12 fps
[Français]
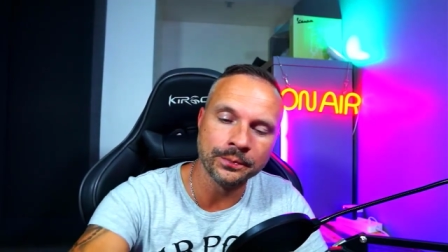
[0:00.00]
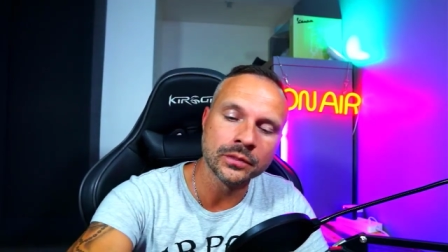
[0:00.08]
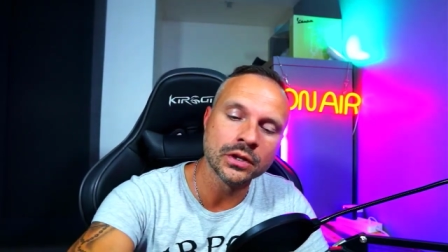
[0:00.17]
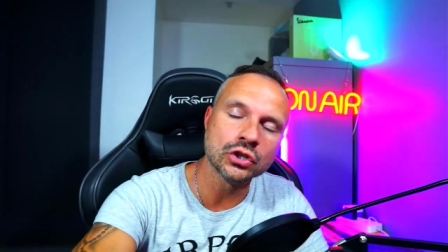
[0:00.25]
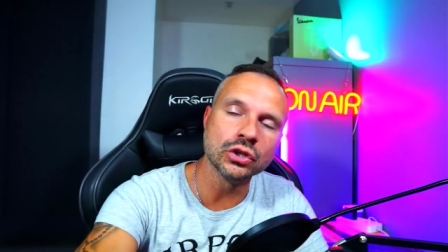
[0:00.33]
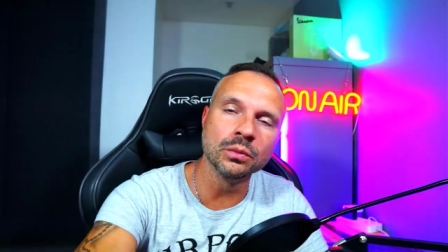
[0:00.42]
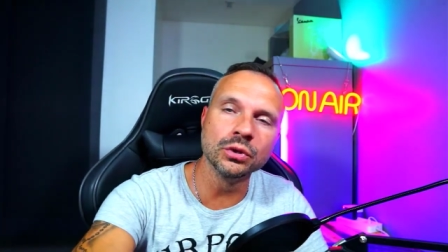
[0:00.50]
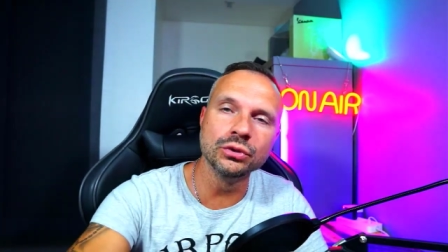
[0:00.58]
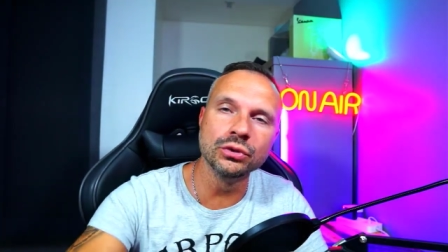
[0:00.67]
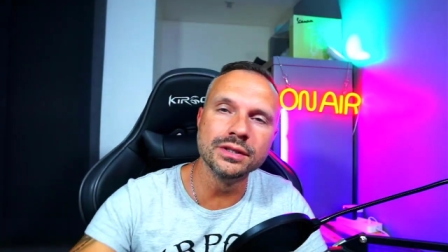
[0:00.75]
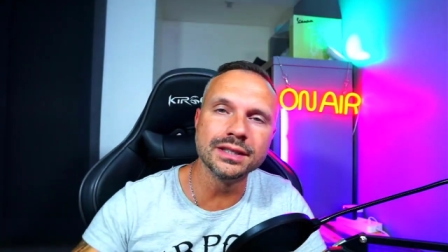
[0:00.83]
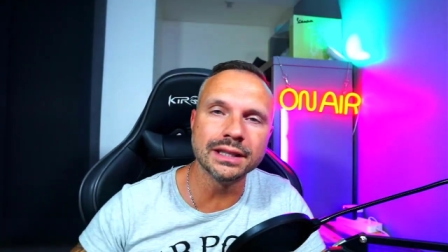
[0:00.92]
Ce
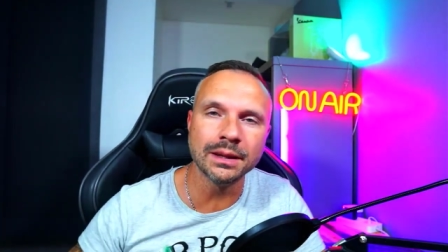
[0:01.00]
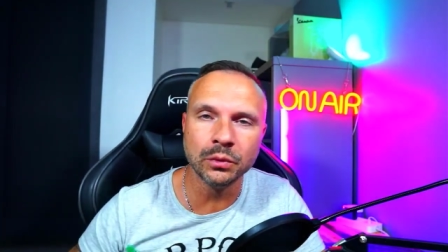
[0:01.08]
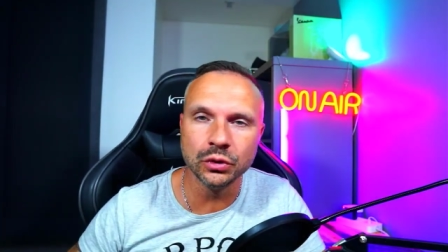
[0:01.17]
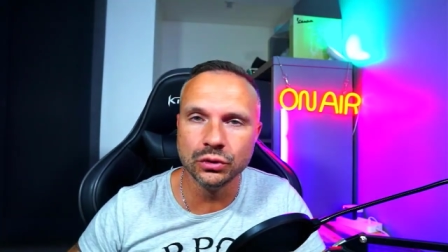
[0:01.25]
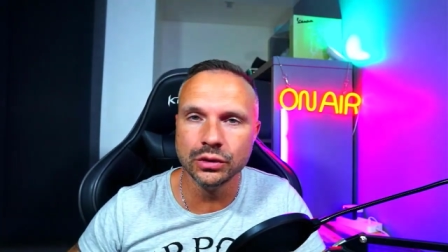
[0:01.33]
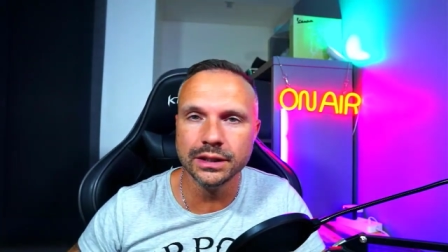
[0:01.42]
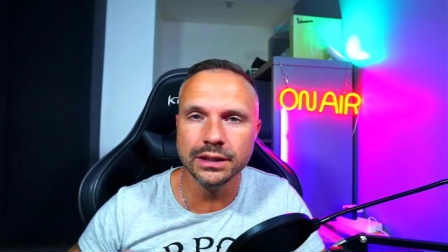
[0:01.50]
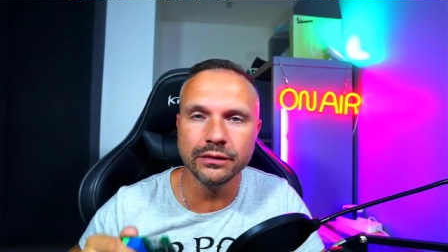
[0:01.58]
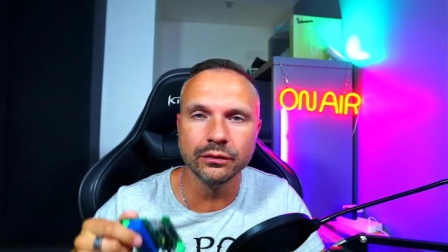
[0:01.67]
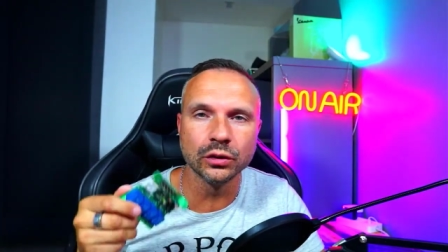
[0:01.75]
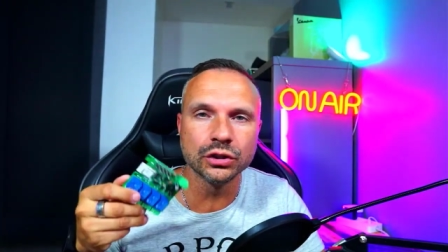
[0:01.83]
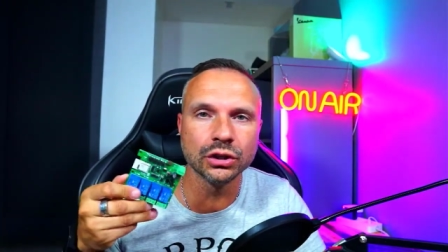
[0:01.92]
module, c'est un module qui
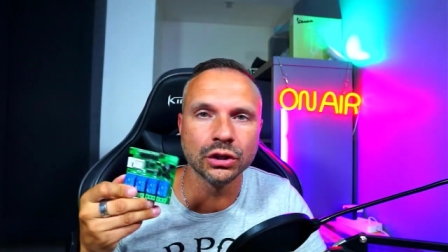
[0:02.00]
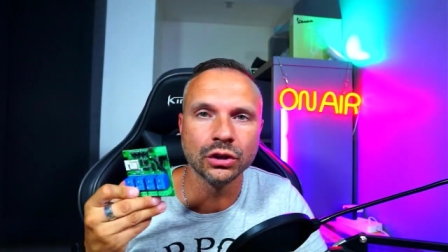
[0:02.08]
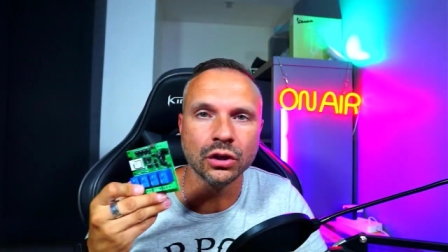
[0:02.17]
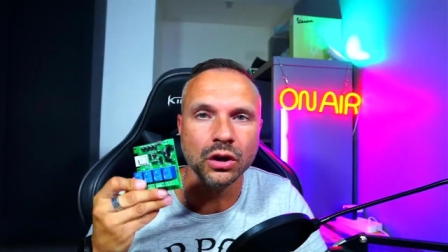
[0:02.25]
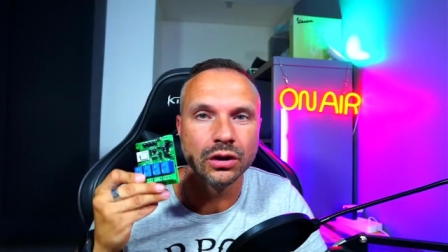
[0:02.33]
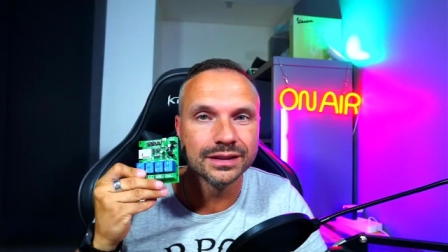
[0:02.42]
fonctionne en